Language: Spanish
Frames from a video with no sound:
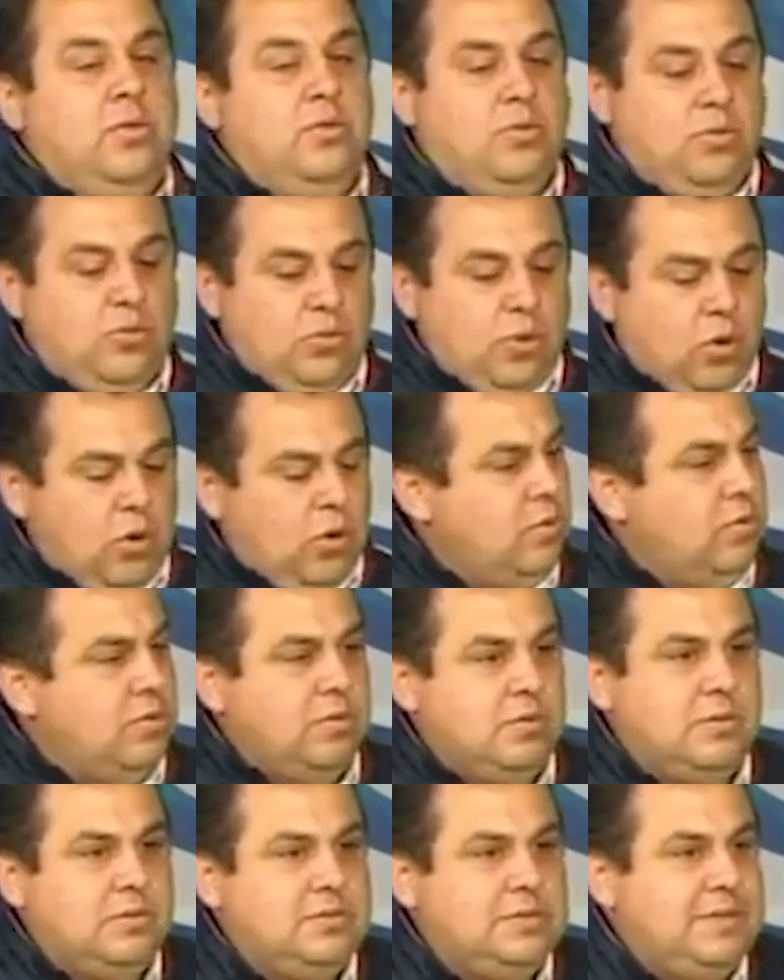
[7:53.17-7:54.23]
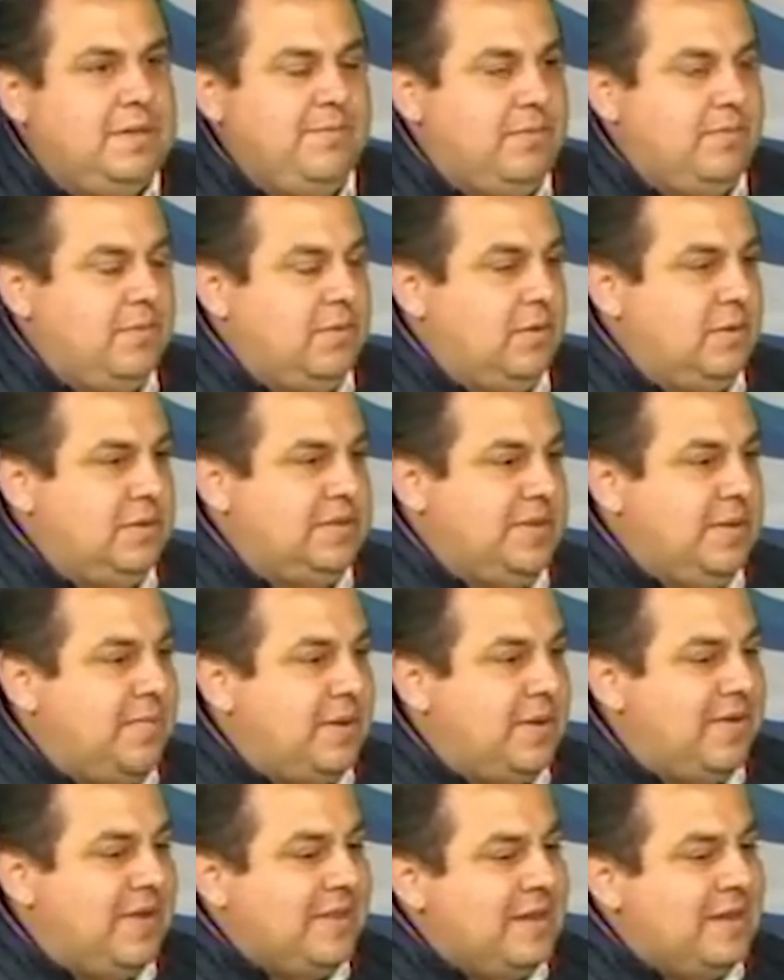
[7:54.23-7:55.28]
No,
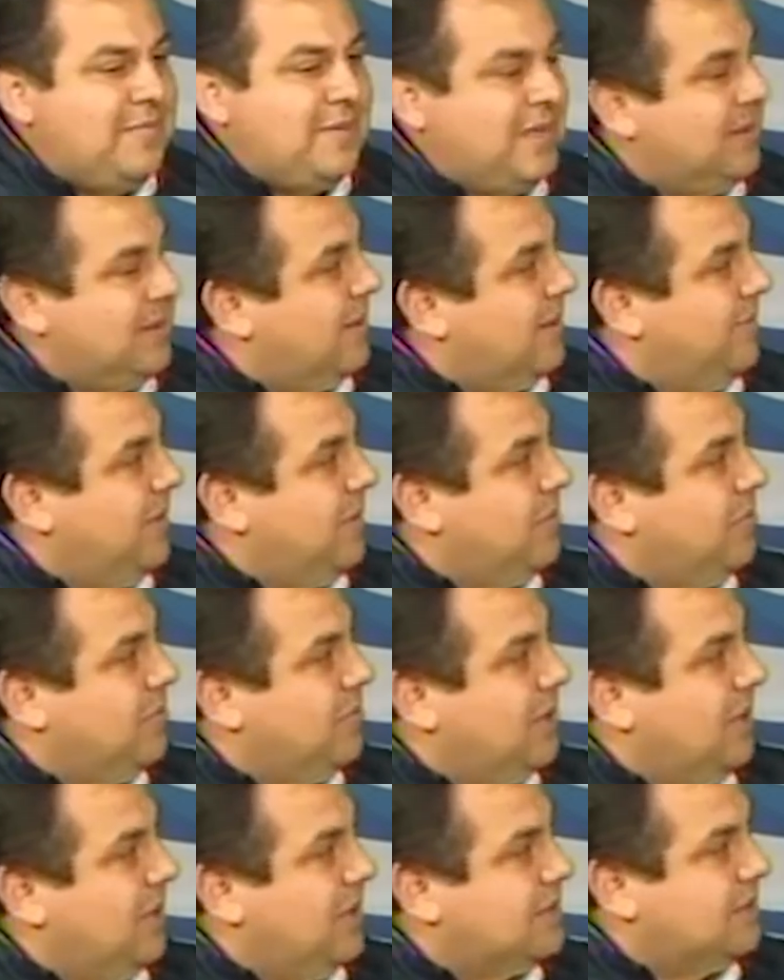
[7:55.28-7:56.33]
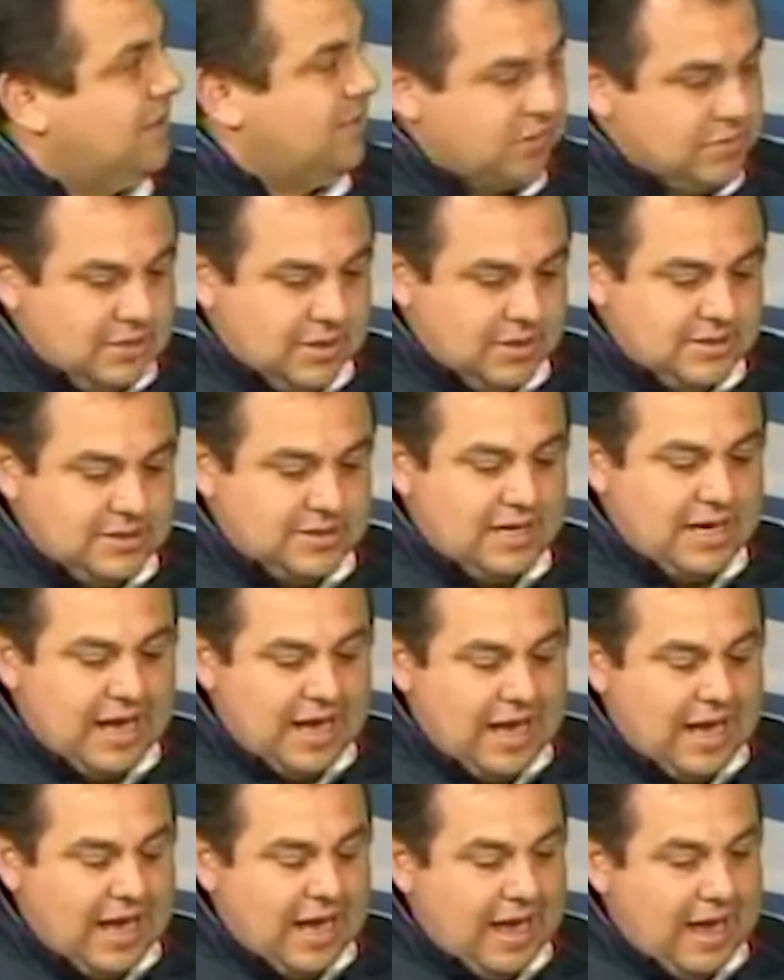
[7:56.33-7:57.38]
simplemente el planteamiento que hacemos es
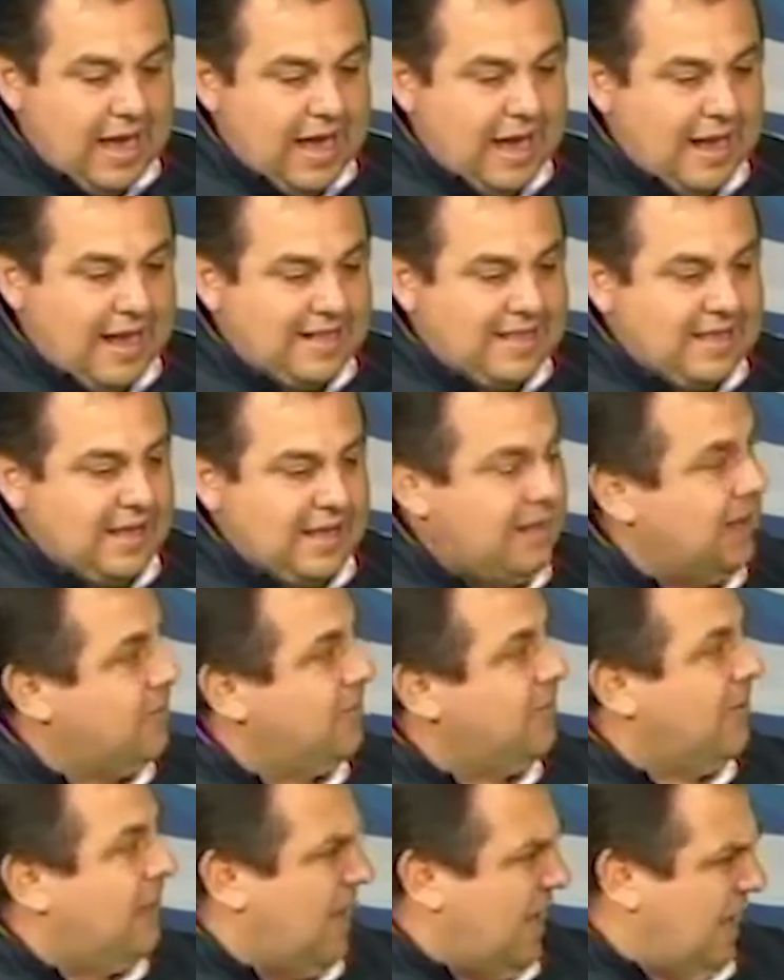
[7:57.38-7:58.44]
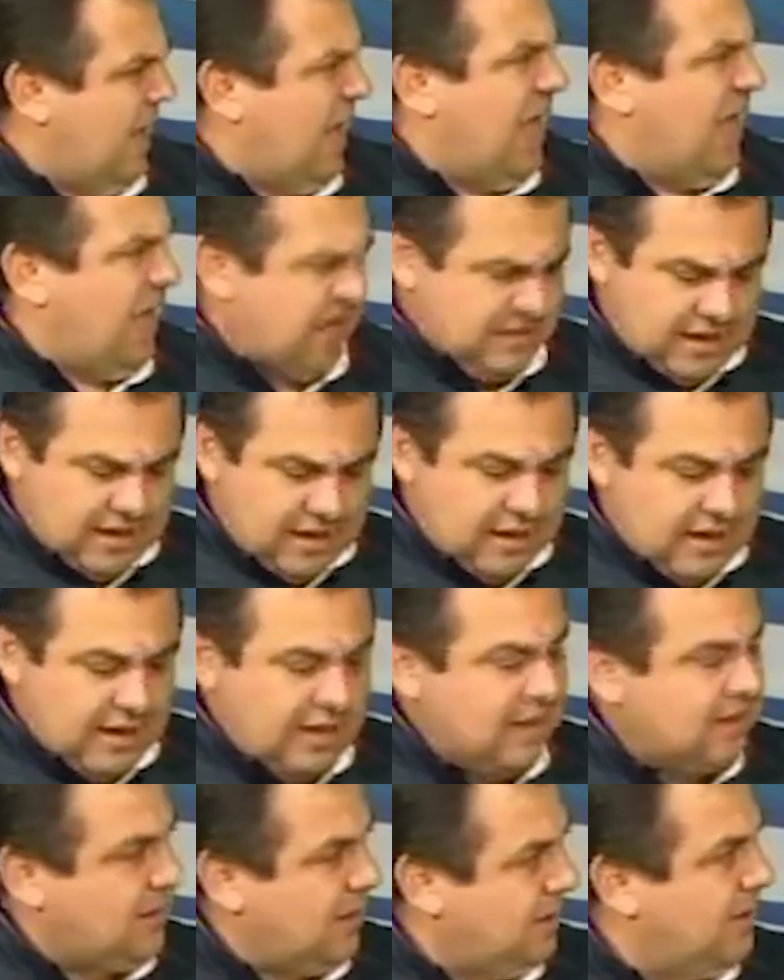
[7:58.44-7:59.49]
tener, Ajustarse.
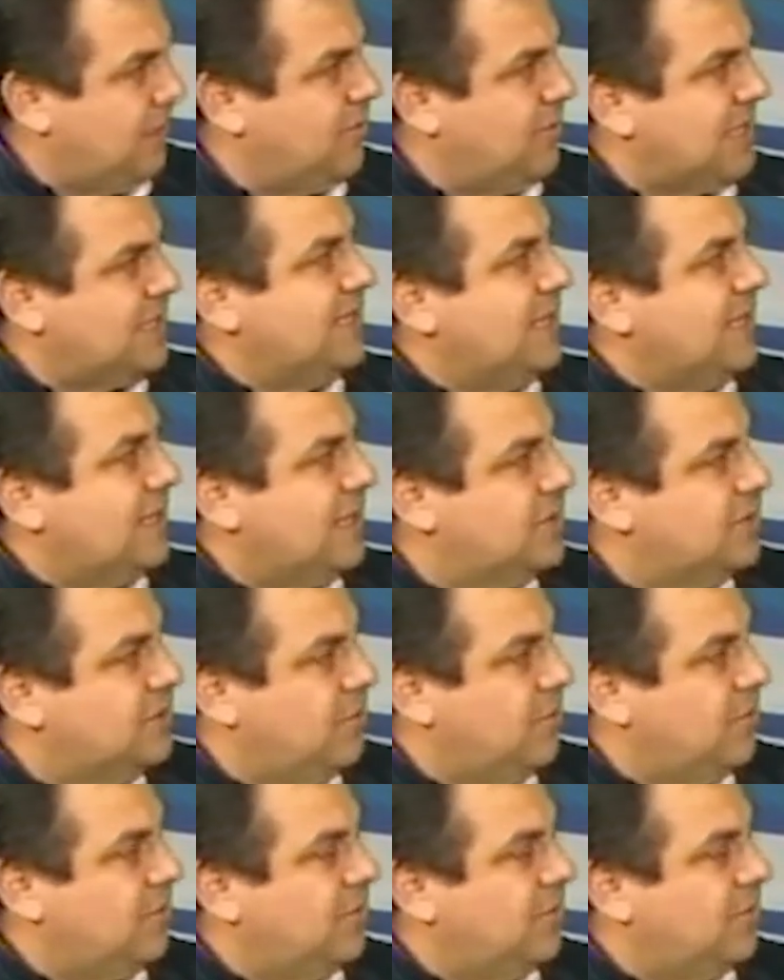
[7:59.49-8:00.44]
A, tener una asignación